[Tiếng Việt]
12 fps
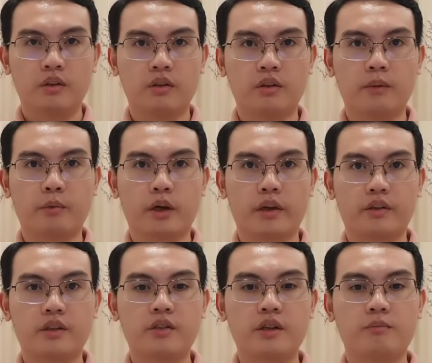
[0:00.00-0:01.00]
từ năm
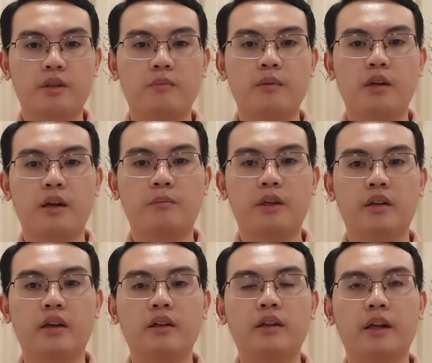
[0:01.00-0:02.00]
1995
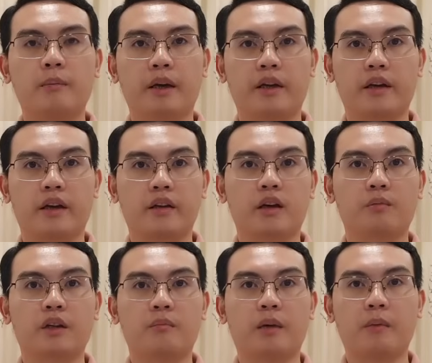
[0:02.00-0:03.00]
đến hết năm
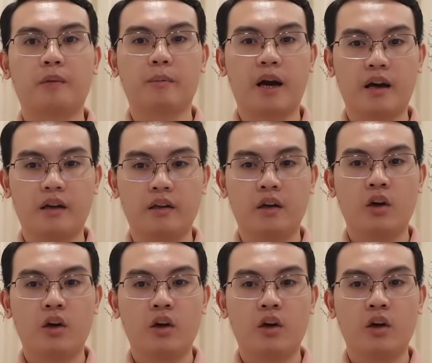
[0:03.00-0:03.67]
2023,